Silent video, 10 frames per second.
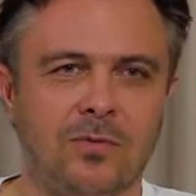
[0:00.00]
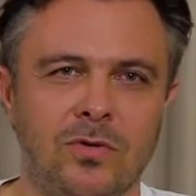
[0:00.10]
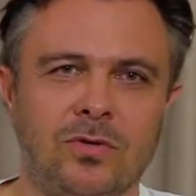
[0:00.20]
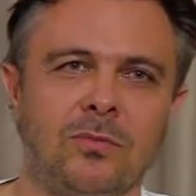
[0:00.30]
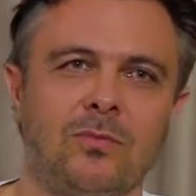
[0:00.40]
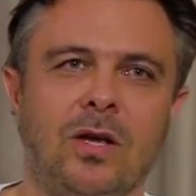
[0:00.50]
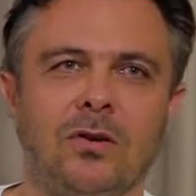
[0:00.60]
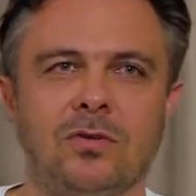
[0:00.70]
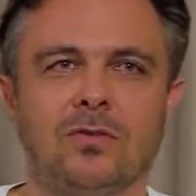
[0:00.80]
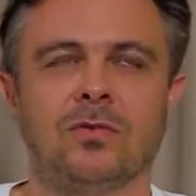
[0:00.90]
mi gdzieś tam
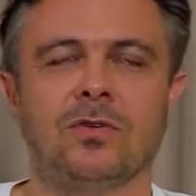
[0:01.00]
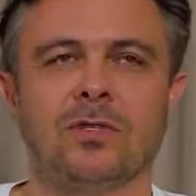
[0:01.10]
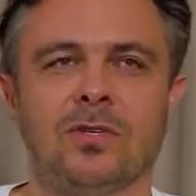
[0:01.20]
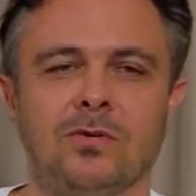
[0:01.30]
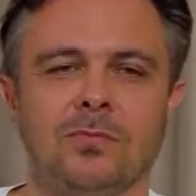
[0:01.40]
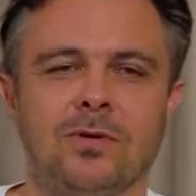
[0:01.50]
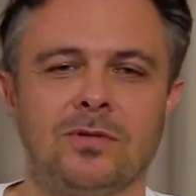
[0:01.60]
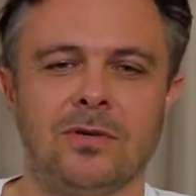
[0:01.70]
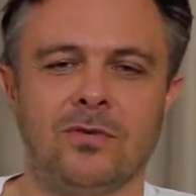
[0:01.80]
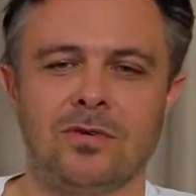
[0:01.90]
jakoś to właśnie zatrzyma,
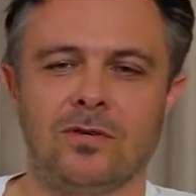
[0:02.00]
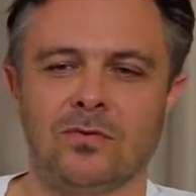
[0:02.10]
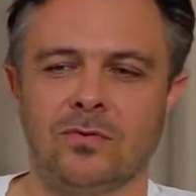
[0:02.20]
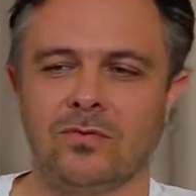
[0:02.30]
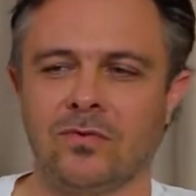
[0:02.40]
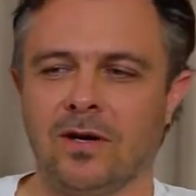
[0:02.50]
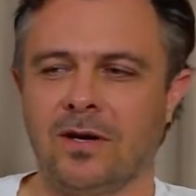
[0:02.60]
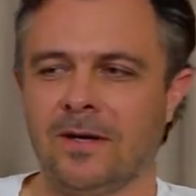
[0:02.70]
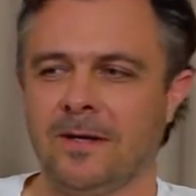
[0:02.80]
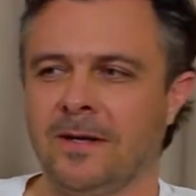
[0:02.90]
zachować jakąś
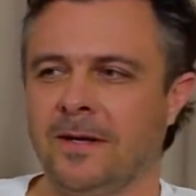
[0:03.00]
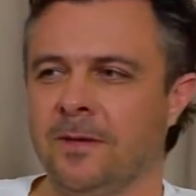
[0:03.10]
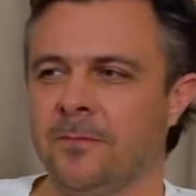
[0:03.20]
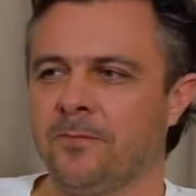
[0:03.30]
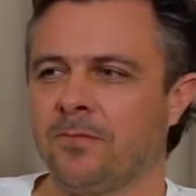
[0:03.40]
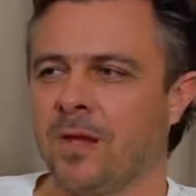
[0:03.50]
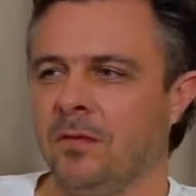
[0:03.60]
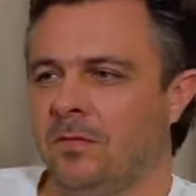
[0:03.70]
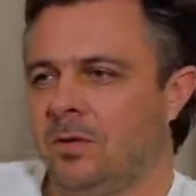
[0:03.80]
równowagę. No i